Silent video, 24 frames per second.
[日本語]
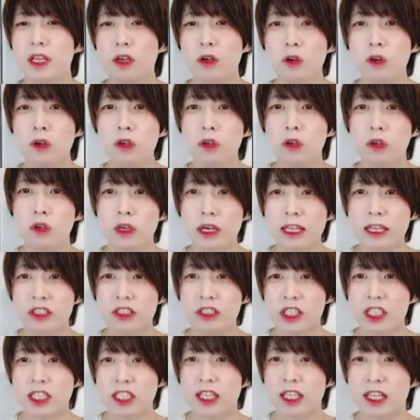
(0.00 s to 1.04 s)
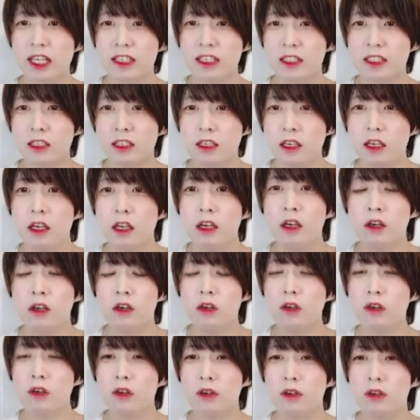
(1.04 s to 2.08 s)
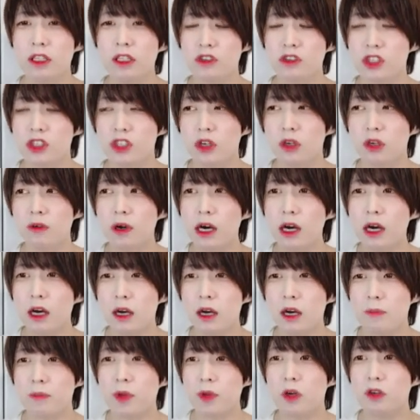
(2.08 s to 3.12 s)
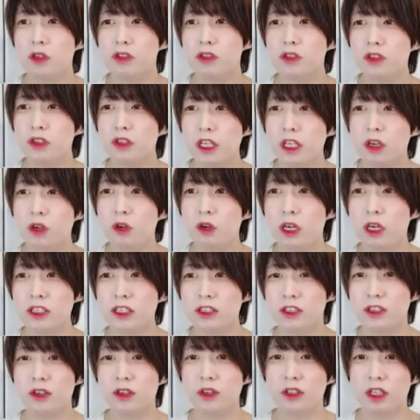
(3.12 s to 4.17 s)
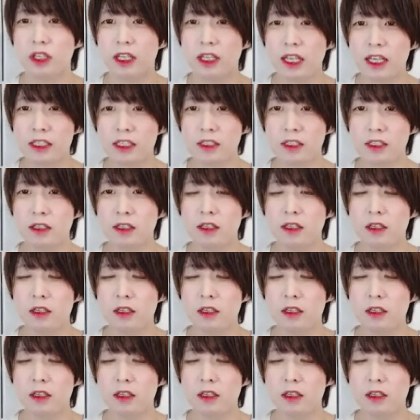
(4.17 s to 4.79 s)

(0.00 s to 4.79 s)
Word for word: に本講演についてです。本講演の資料は発表後すぐに公開する予定です。